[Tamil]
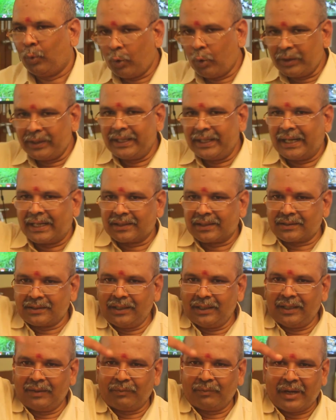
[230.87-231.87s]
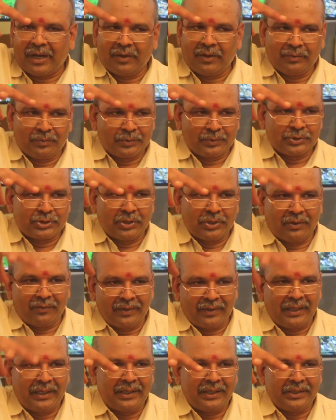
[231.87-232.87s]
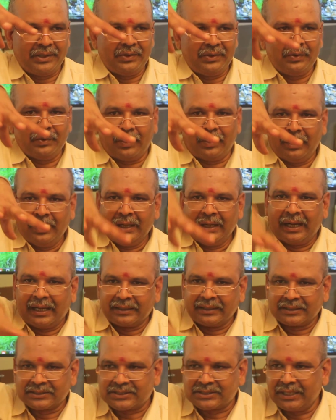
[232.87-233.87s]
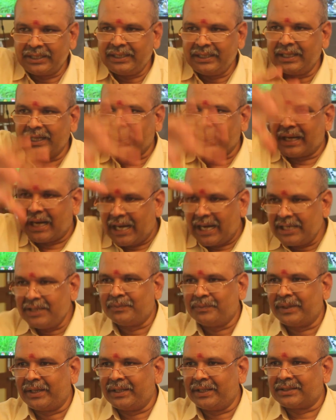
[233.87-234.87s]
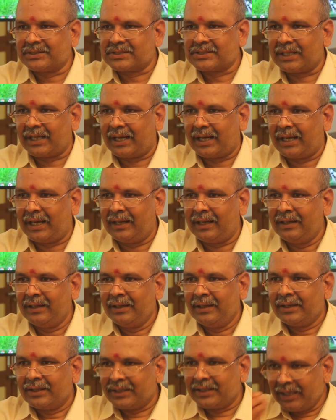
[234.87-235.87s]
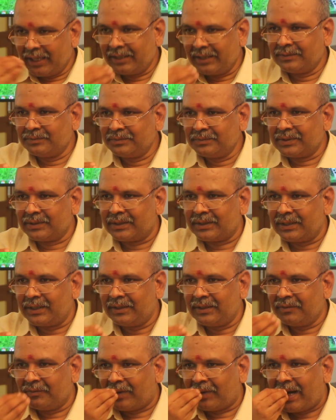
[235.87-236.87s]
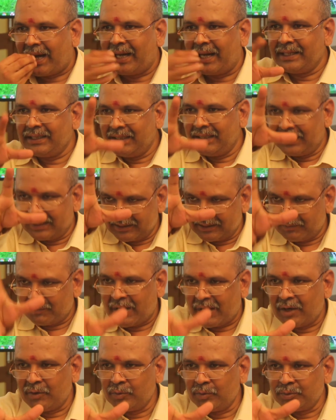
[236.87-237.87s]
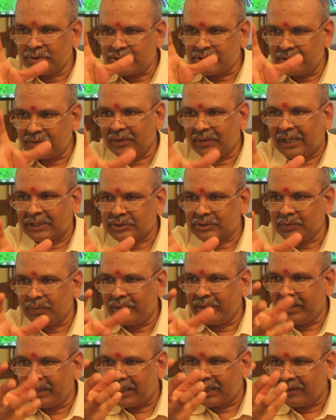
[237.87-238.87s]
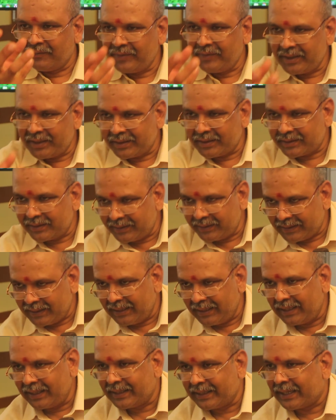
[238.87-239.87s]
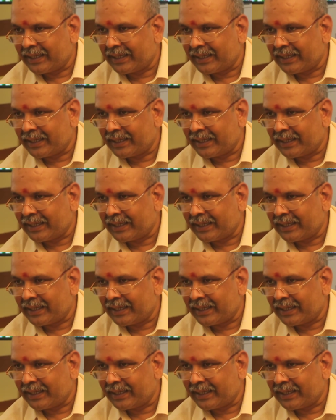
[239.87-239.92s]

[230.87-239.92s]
ஒரு இடத்துல மாவு பூச்சியோ வெள்ளையோ அந்த செடியை காலி பண்ணிருச்சுன்னா எறும்பு வாயில் அந்த மாவு குச்சியும் அசுவனையும் கவ்விக்கிட்டு கீழே